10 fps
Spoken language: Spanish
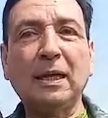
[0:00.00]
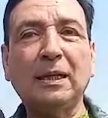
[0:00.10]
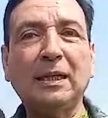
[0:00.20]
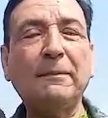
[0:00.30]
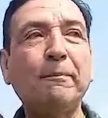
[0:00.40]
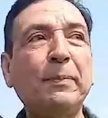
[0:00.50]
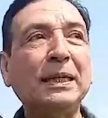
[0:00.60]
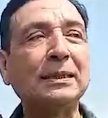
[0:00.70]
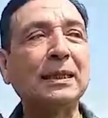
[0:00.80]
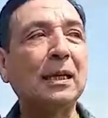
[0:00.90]
de
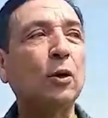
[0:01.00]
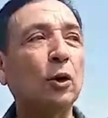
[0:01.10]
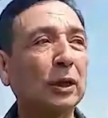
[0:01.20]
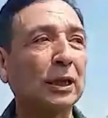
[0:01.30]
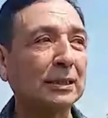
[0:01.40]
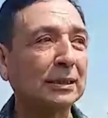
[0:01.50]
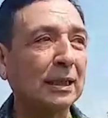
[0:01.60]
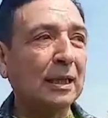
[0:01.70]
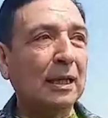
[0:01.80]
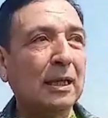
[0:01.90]
limpieza de costas
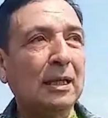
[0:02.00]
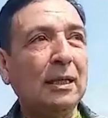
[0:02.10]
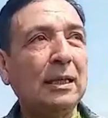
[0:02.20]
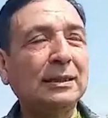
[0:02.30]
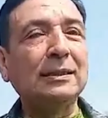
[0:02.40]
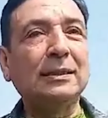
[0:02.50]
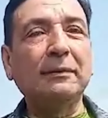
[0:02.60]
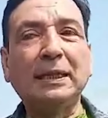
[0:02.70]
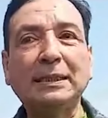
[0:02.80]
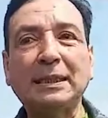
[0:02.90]
y
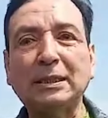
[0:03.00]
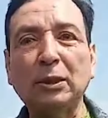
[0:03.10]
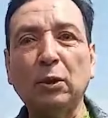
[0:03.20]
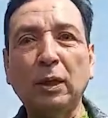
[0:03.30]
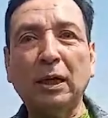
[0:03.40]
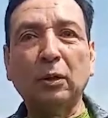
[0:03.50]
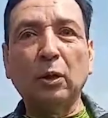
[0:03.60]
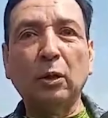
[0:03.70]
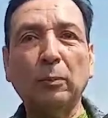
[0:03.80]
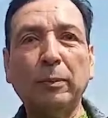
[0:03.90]
sensibilización a
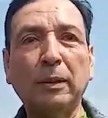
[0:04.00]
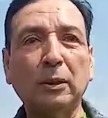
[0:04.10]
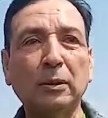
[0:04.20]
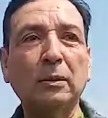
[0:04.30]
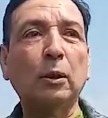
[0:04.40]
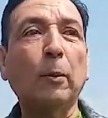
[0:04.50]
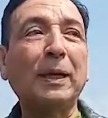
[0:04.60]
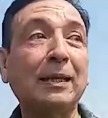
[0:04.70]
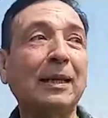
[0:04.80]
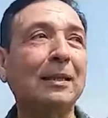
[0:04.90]
todos los los
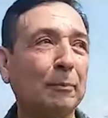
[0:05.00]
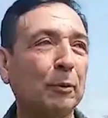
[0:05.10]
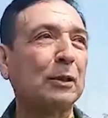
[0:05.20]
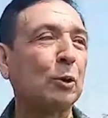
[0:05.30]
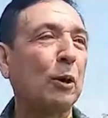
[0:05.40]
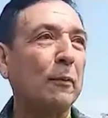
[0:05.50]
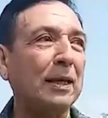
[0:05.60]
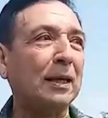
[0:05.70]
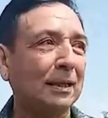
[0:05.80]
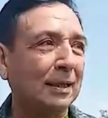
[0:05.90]
veraneantes, porque
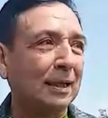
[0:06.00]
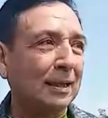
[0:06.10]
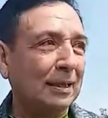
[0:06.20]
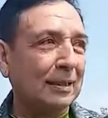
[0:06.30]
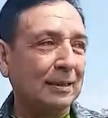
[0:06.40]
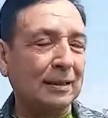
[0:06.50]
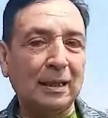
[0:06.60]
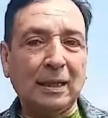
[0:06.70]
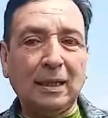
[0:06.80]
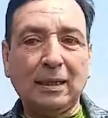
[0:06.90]
todavía este,
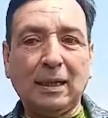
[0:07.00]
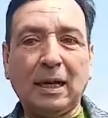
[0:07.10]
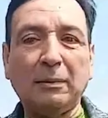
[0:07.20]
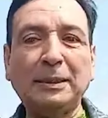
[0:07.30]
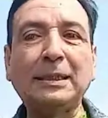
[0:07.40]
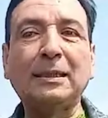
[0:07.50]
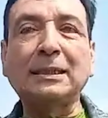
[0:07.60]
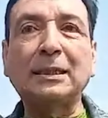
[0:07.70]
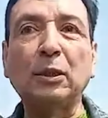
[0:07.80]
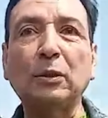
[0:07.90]
eh, hay
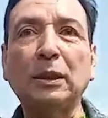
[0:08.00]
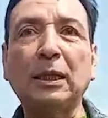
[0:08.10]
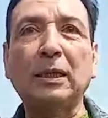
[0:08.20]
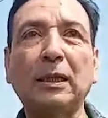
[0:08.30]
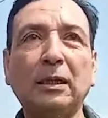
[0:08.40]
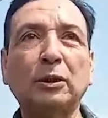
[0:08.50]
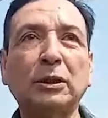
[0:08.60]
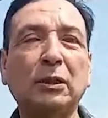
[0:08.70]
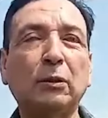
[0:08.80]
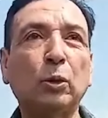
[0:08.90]
visitación eh, en los
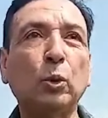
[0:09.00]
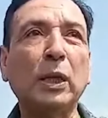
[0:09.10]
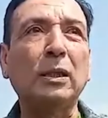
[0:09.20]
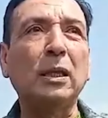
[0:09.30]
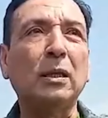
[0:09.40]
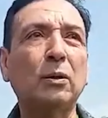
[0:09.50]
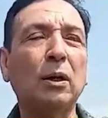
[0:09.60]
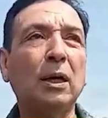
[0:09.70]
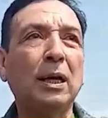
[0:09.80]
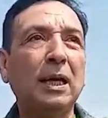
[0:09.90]
centros turísticos,
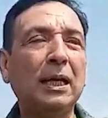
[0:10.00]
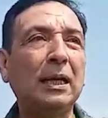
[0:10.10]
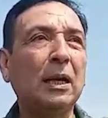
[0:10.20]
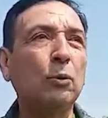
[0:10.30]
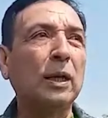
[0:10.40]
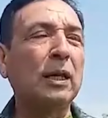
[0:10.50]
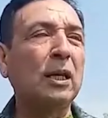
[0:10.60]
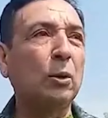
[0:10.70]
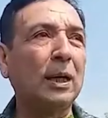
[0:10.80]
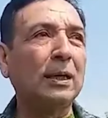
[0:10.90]
en la laguna de
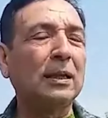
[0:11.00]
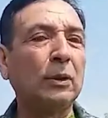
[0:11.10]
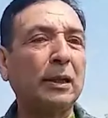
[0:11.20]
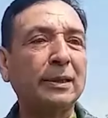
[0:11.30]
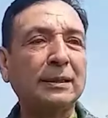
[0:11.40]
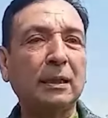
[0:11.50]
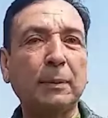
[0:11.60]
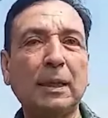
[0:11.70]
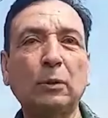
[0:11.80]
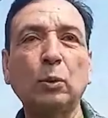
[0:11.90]
Giloá. Esta es una
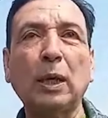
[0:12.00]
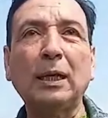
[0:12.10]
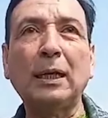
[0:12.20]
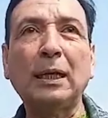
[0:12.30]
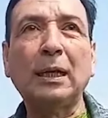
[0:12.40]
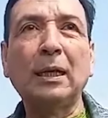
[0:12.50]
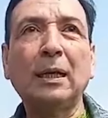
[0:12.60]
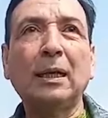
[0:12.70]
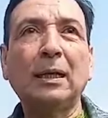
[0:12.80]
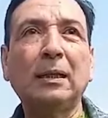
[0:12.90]
reserva natural
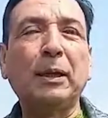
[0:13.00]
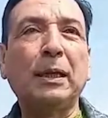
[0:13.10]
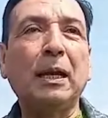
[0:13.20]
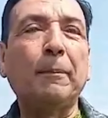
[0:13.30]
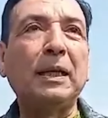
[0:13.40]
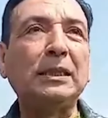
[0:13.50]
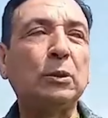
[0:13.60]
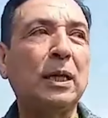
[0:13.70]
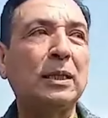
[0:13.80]
de la península de